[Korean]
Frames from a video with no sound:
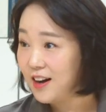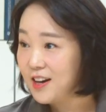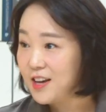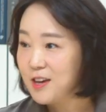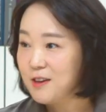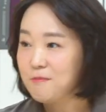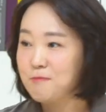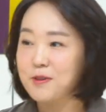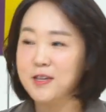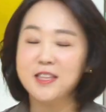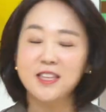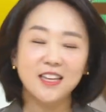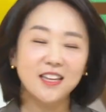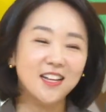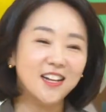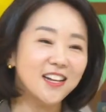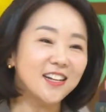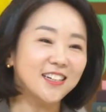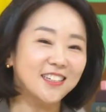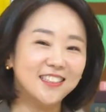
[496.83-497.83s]
예, 예,
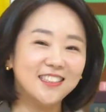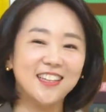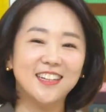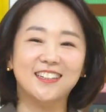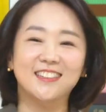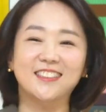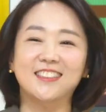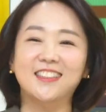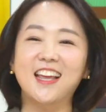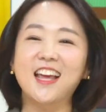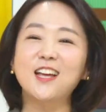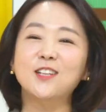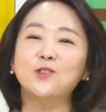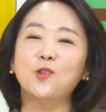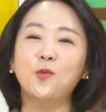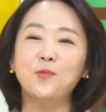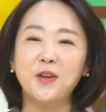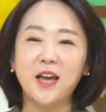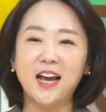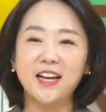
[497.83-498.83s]
비닐 그때그때
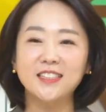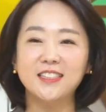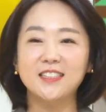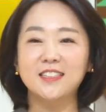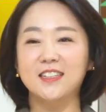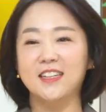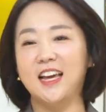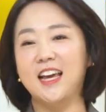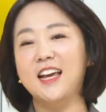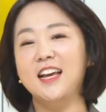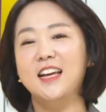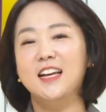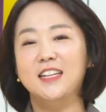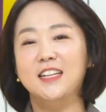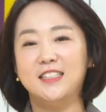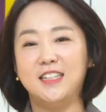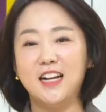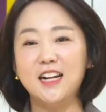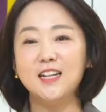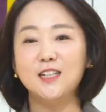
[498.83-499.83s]
소비하시는 게
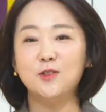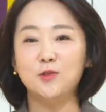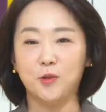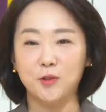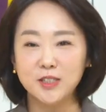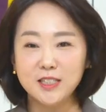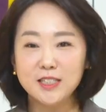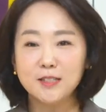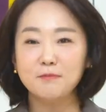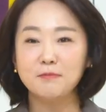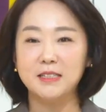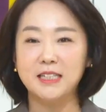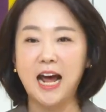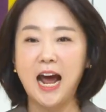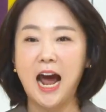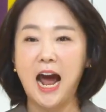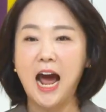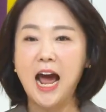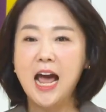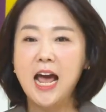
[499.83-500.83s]
제일
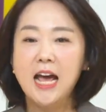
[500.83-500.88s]
좋습니다.